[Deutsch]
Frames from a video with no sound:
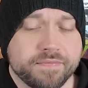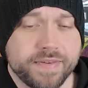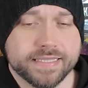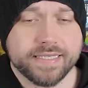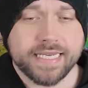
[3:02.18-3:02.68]

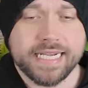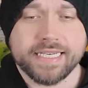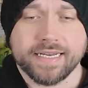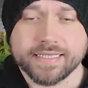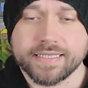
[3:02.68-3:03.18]
eben wesentlich
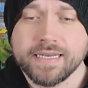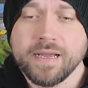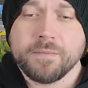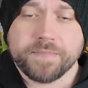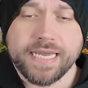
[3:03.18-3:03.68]
älter ist.
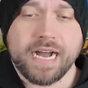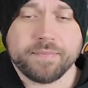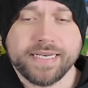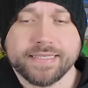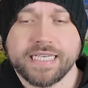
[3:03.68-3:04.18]
Naja,
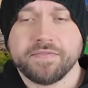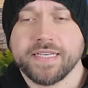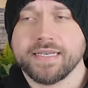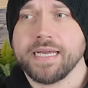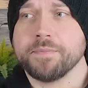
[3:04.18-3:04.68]
am Ende sehen
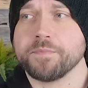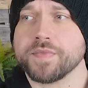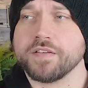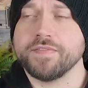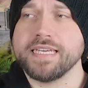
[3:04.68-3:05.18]
wir dann
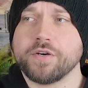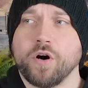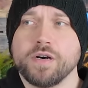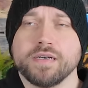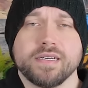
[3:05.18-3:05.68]
eben, wie
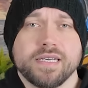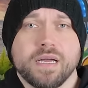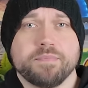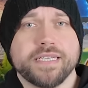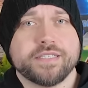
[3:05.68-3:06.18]
Kong
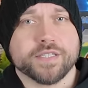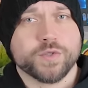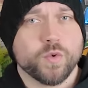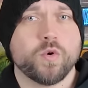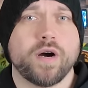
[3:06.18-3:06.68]
mit
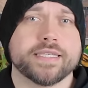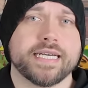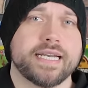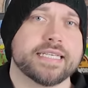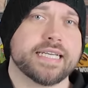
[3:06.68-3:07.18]
Suko an
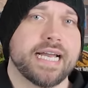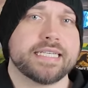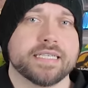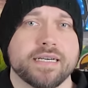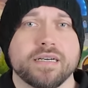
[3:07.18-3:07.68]
seiner
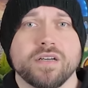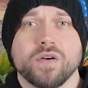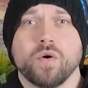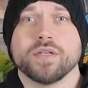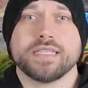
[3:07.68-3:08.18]
Seite
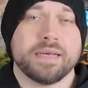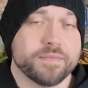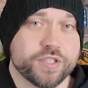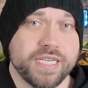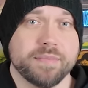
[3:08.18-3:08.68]
und
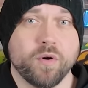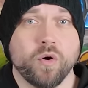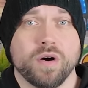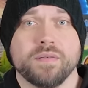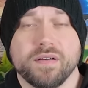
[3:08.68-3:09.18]
eben
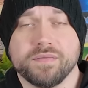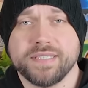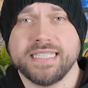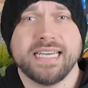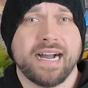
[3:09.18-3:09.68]
Shimo,
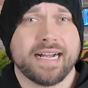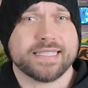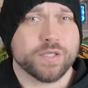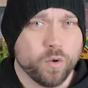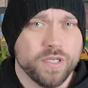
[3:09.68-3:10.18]
die er
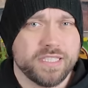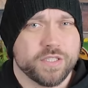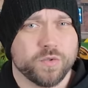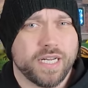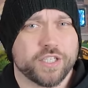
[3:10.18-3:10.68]
als
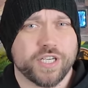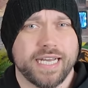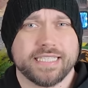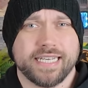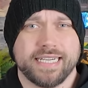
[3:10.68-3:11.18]
Hund nun
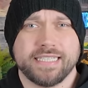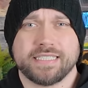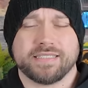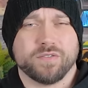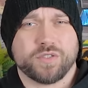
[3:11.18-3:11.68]
anscheinend
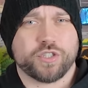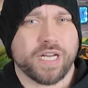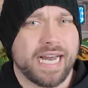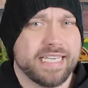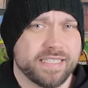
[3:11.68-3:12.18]
hält und
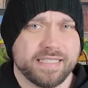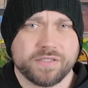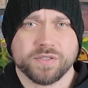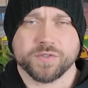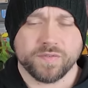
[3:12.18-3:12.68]

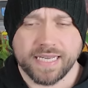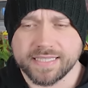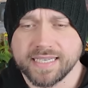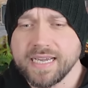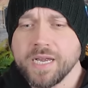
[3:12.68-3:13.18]
streichelt und
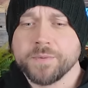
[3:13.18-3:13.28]
sowas,